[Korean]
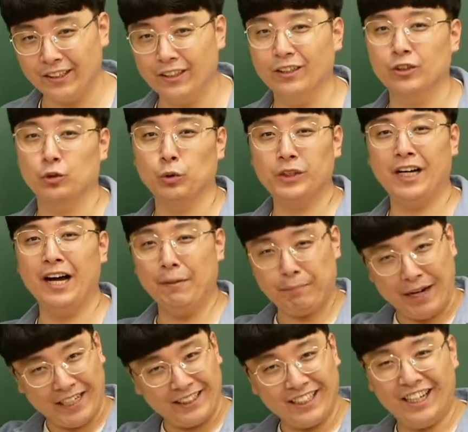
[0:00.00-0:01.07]
어, 좋다,
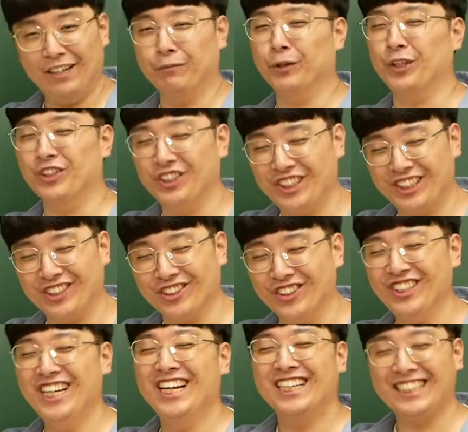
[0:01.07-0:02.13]
밝다 뭐 이런 식으로
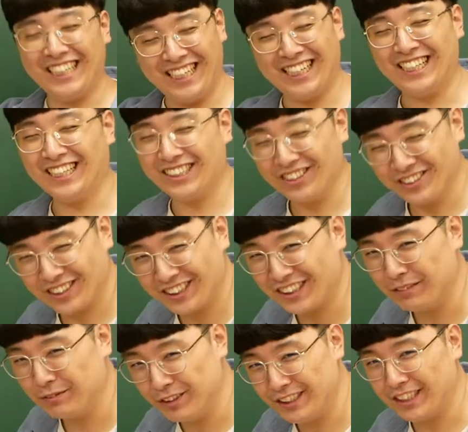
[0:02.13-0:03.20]
생각을 하셔도 크게
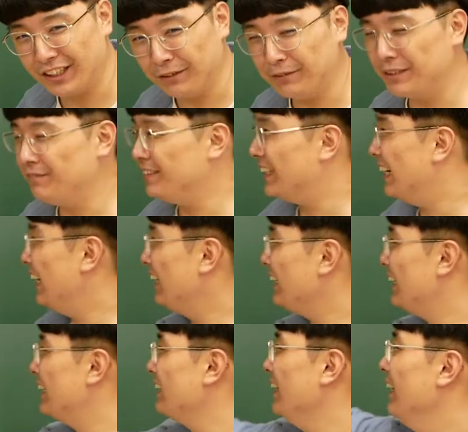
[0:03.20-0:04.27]
문제가 없습니다. 그래서